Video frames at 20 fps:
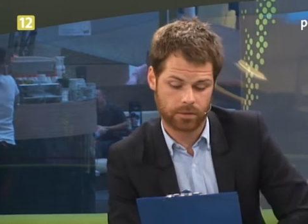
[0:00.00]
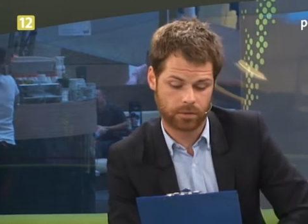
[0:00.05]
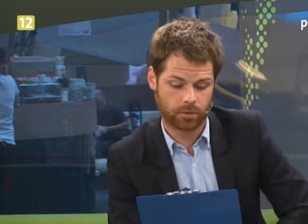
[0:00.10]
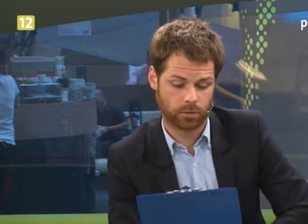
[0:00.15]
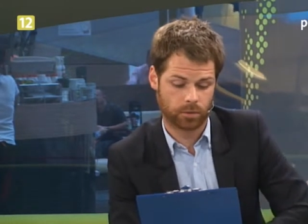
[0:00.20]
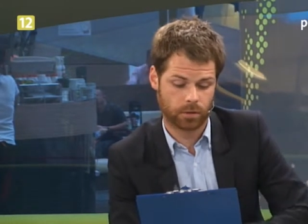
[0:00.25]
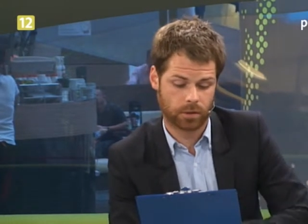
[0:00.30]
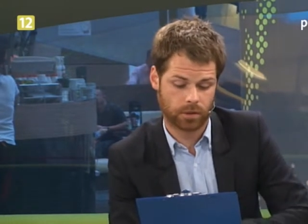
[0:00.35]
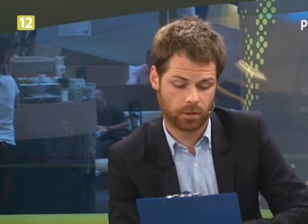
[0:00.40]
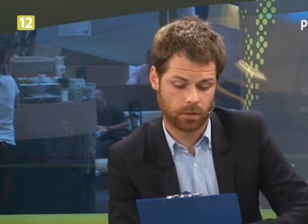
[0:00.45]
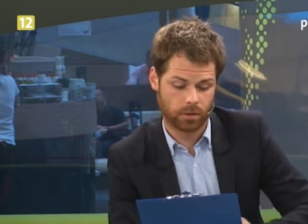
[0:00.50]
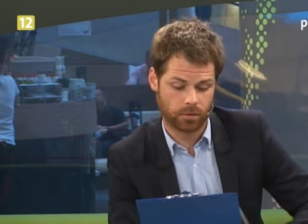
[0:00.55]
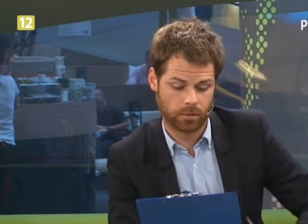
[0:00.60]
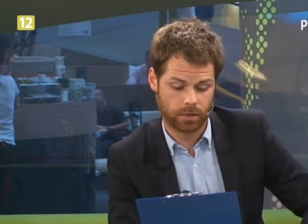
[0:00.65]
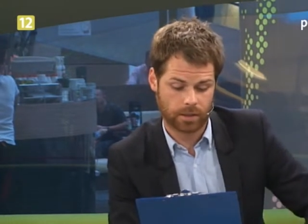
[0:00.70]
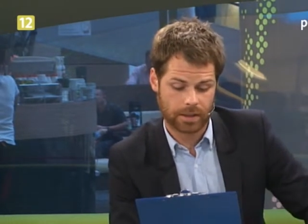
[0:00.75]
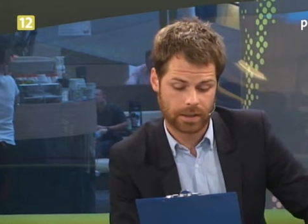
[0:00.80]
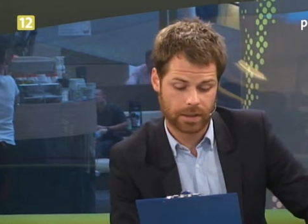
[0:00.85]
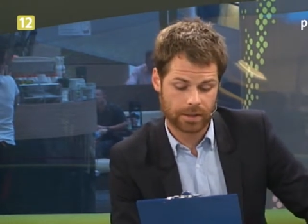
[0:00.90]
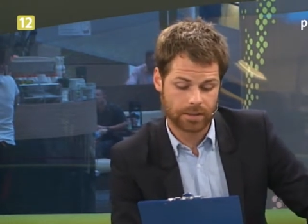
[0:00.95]
w których o
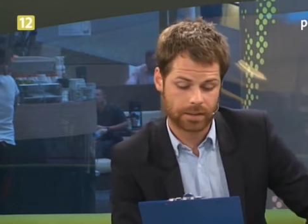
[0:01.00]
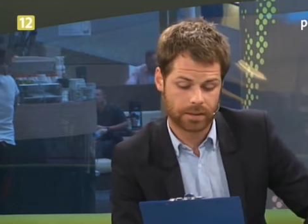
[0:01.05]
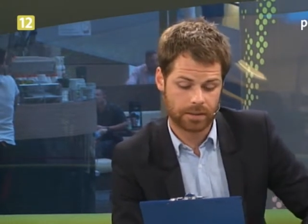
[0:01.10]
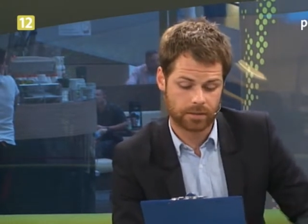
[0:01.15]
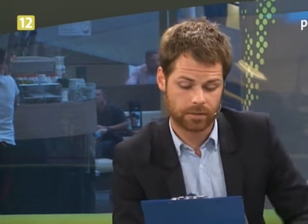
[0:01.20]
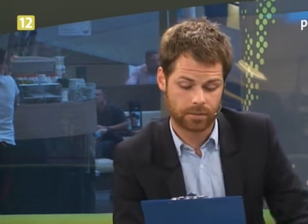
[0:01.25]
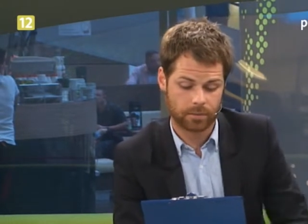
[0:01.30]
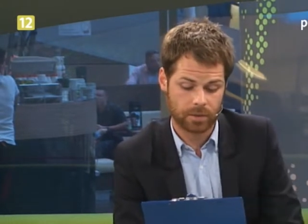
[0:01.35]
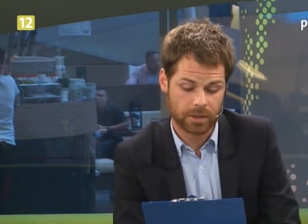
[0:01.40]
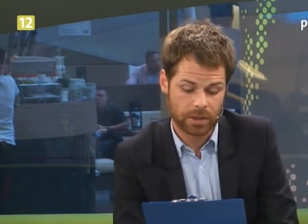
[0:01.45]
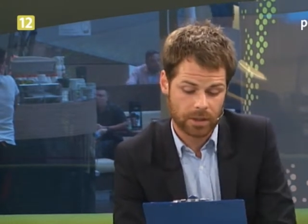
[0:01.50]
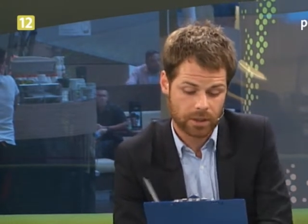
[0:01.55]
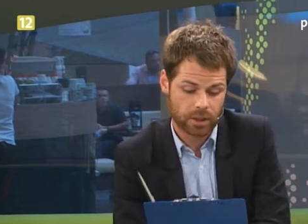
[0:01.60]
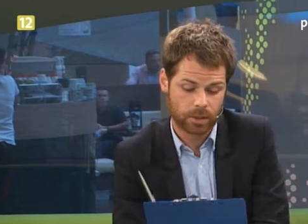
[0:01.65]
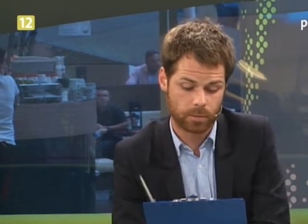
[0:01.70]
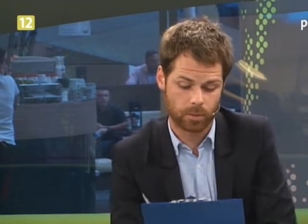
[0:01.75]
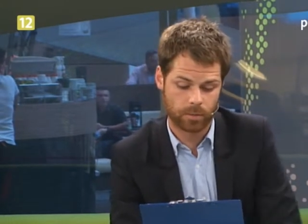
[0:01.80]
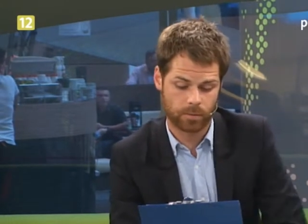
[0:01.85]
wygranej w mniejszym